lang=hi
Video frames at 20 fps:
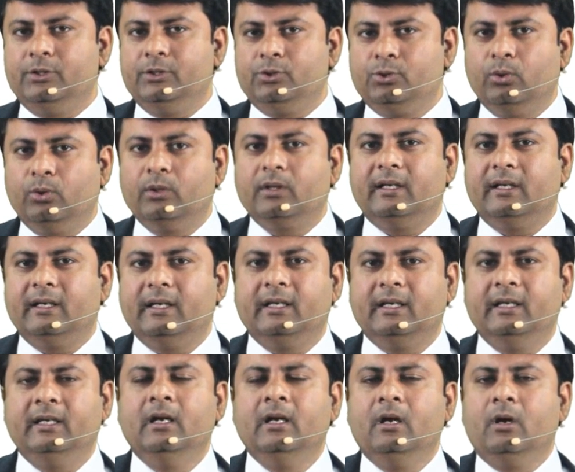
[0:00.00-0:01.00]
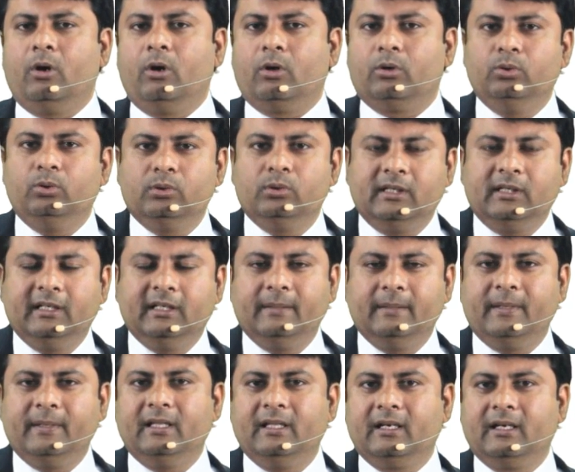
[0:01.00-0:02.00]
स्टोर करेगी और दो साल के
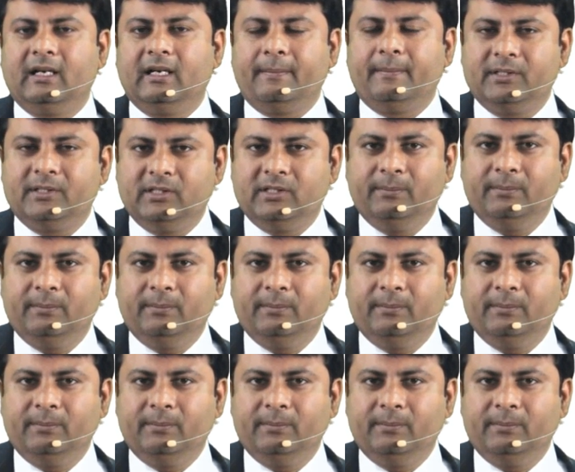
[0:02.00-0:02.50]
बाद अगर आप अच्छी